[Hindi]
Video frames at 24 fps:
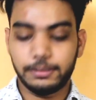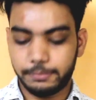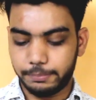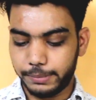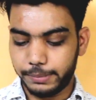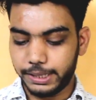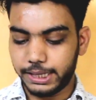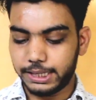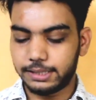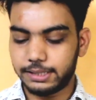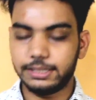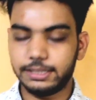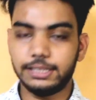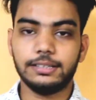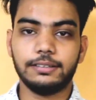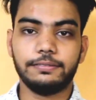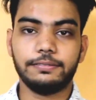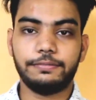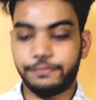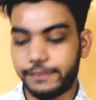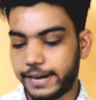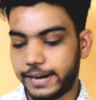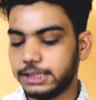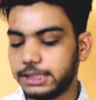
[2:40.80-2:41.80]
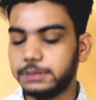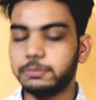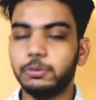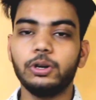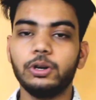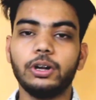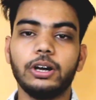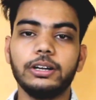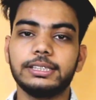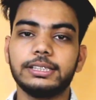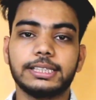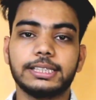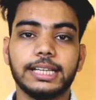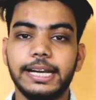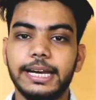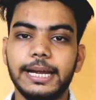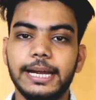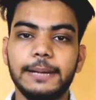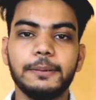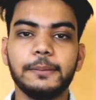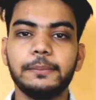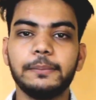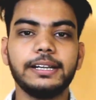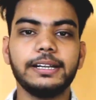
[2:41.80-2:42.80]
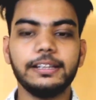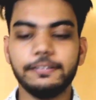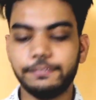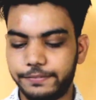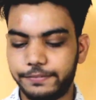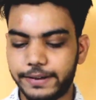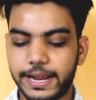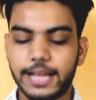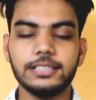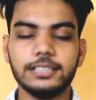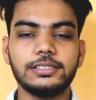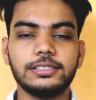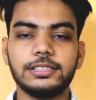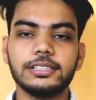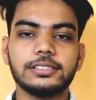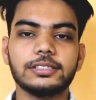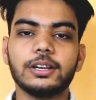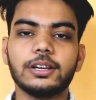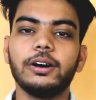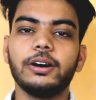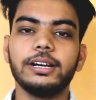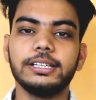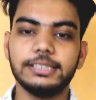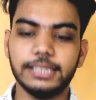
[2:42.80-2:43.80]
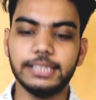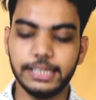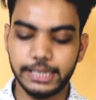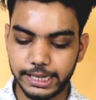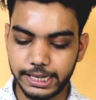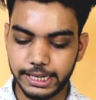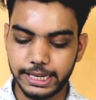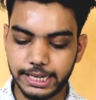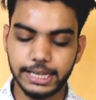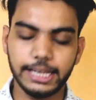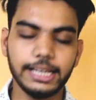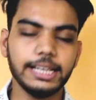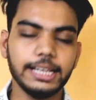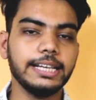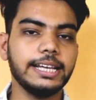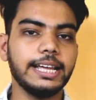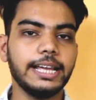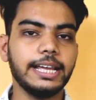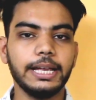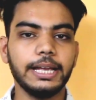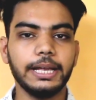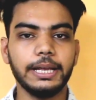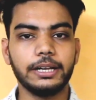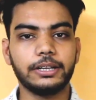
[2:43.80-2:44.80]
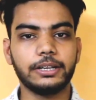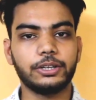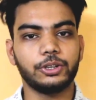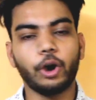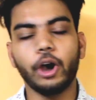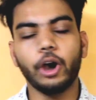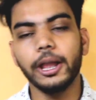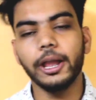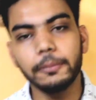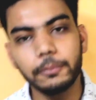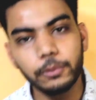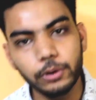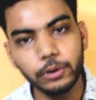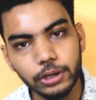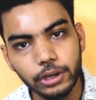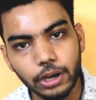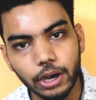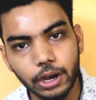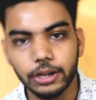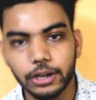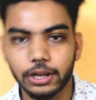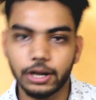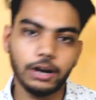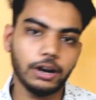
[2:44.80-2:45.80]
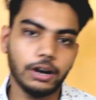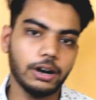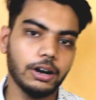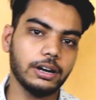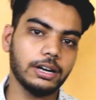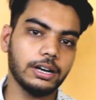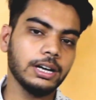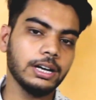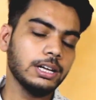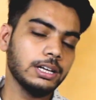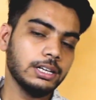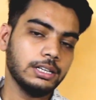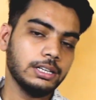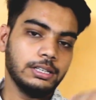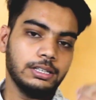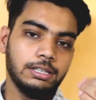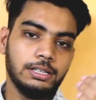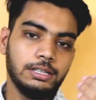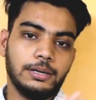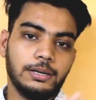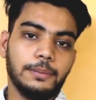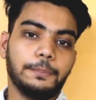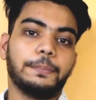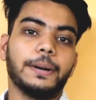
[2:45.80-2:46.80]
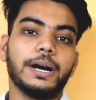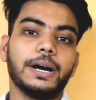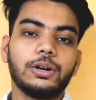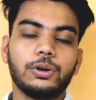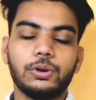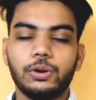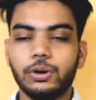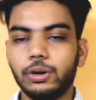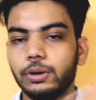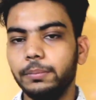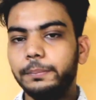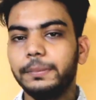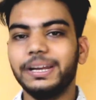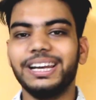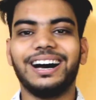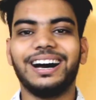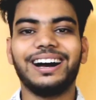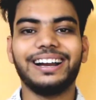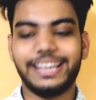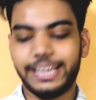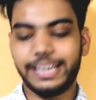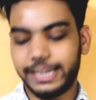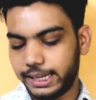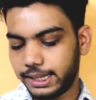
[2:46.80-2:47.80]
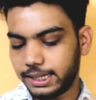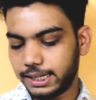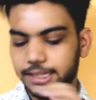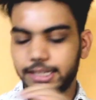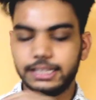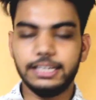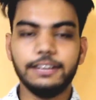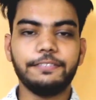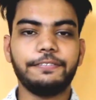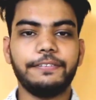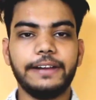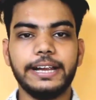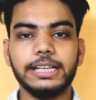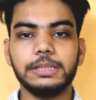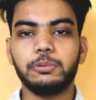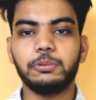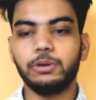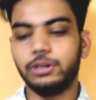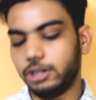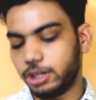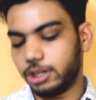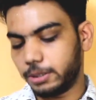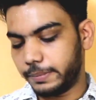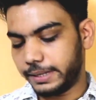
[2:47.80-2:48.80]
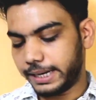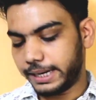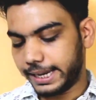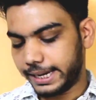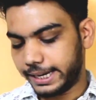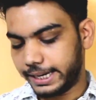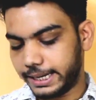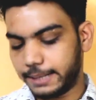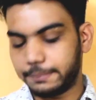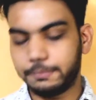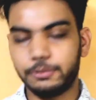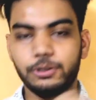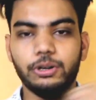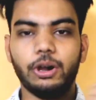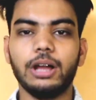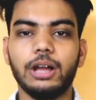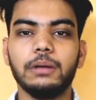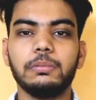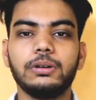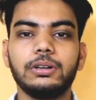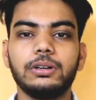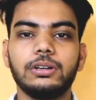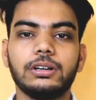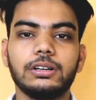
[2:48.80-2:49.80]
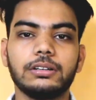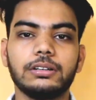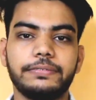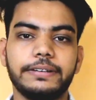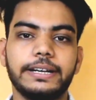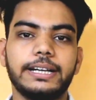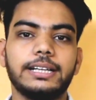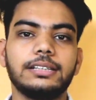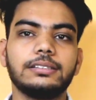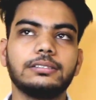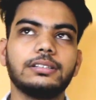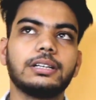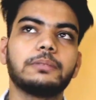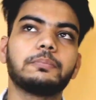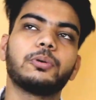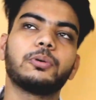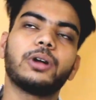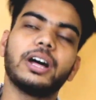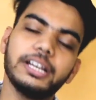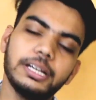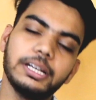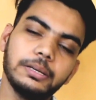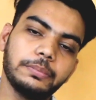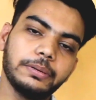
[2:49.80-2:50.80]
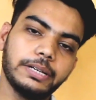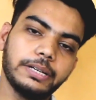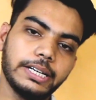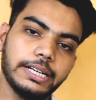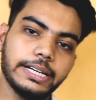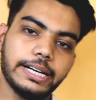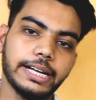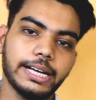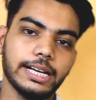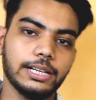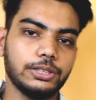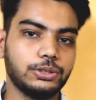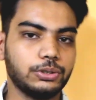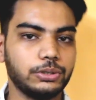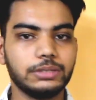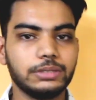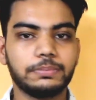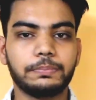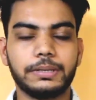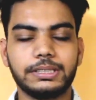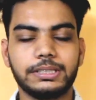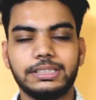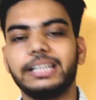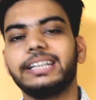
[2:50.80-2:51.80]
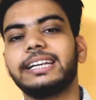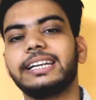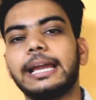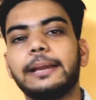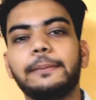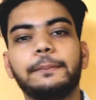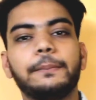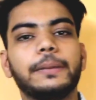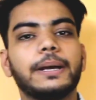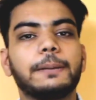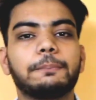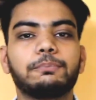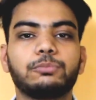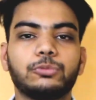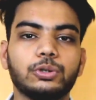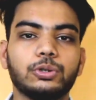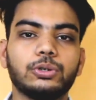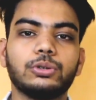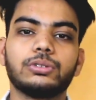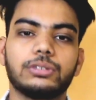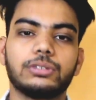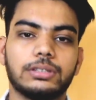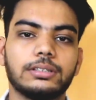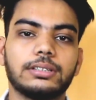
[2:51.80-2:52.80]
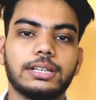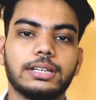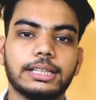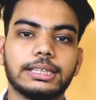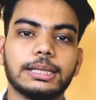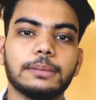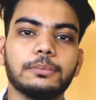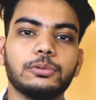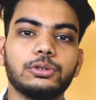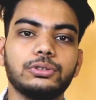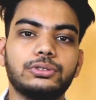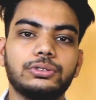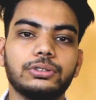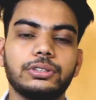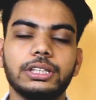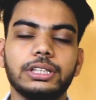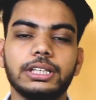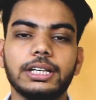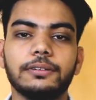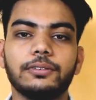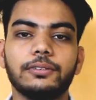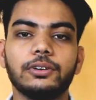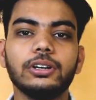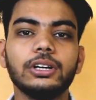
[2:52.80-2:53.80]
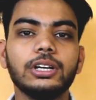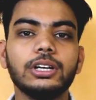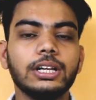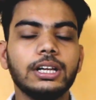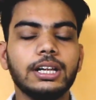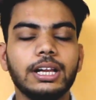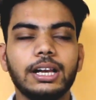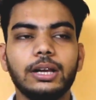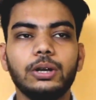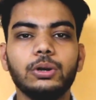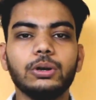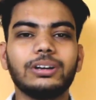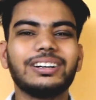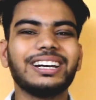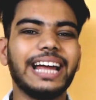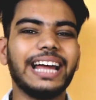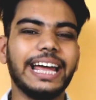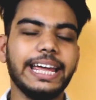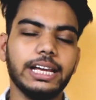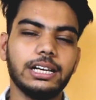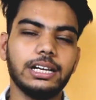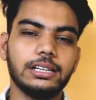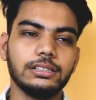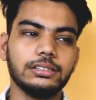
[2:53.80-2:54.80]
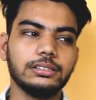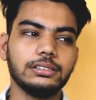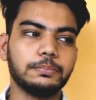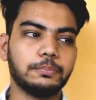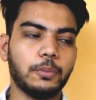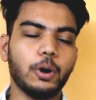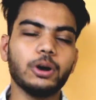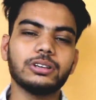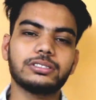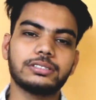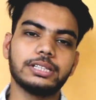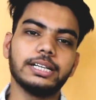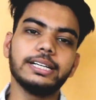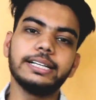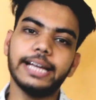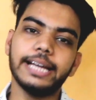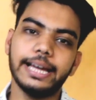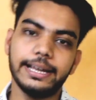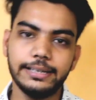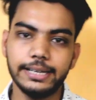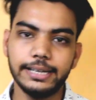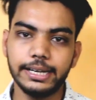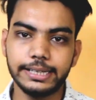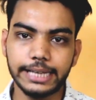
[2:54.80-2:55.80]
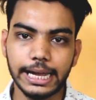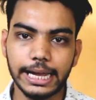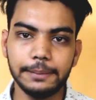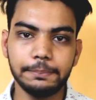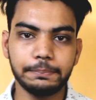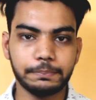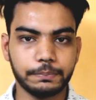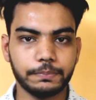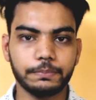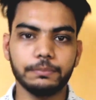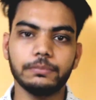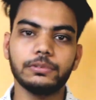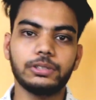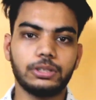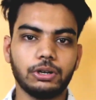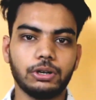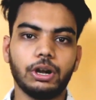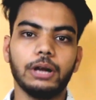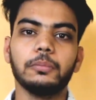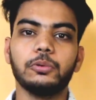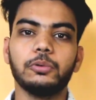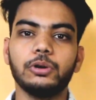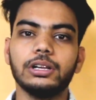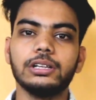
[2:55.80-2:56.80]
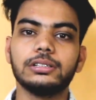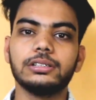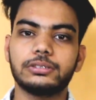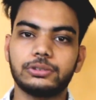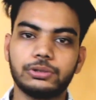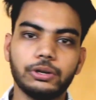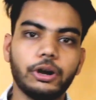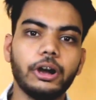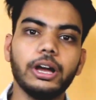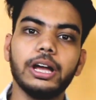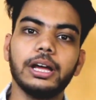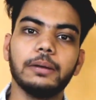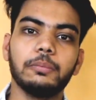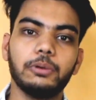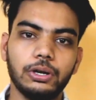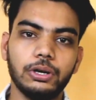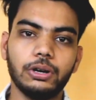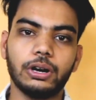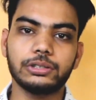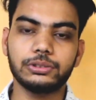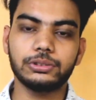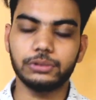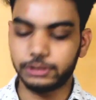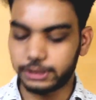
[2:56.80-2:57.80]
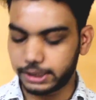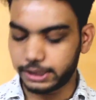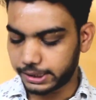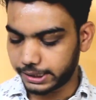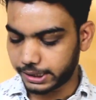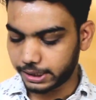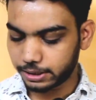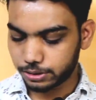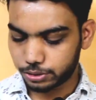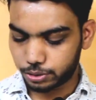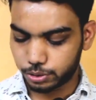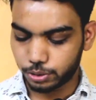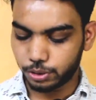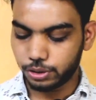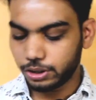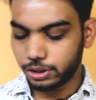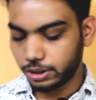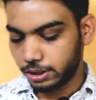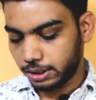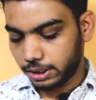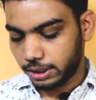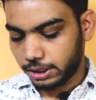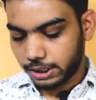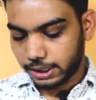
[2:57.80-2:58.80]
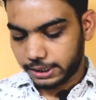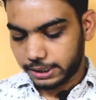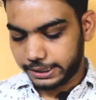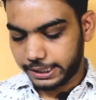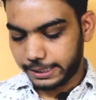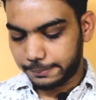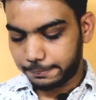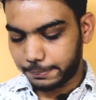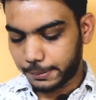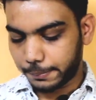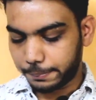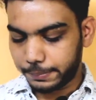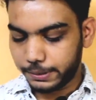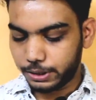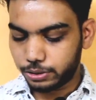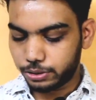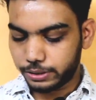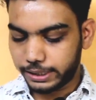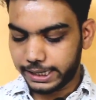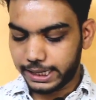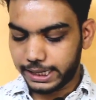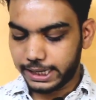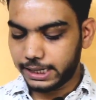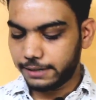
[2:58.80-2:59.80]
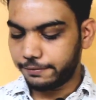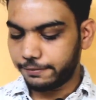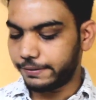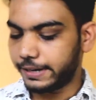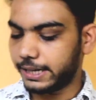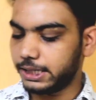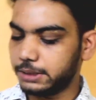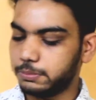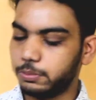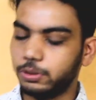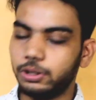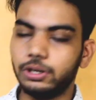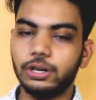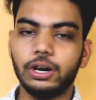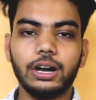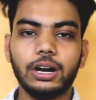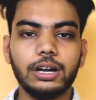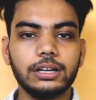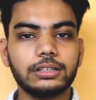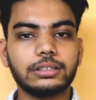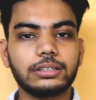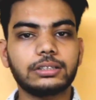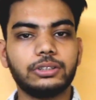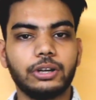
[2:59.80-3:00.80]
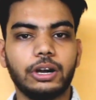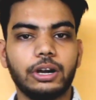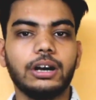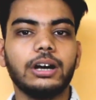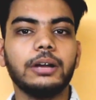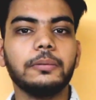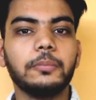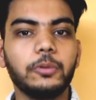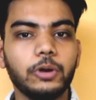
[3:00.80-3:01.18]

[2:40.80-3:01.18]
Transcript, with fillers: मेन फ्रेंच बुलडॉग इसका नेम है बट ये फ्रेंच से इसका ओरिजिन नहीं है ये टॉय बुलडॉग और पग को मिला के ये फ्रेंच बुलडॉग बनाया गया अब टॉय बुलडॉग फ्रेंड पुरानी ब्रीड है जो इस प्रेजेंट टाइम में अब तो ख़त्म हो चुकी है वो लुक लाइक बॉस्टन टेरियर टाइप टॉय बुल टॉय बुलडॉग्स होते थे सो so, ये पपी जो है ये फ्रेंच बुलडॉग टॉय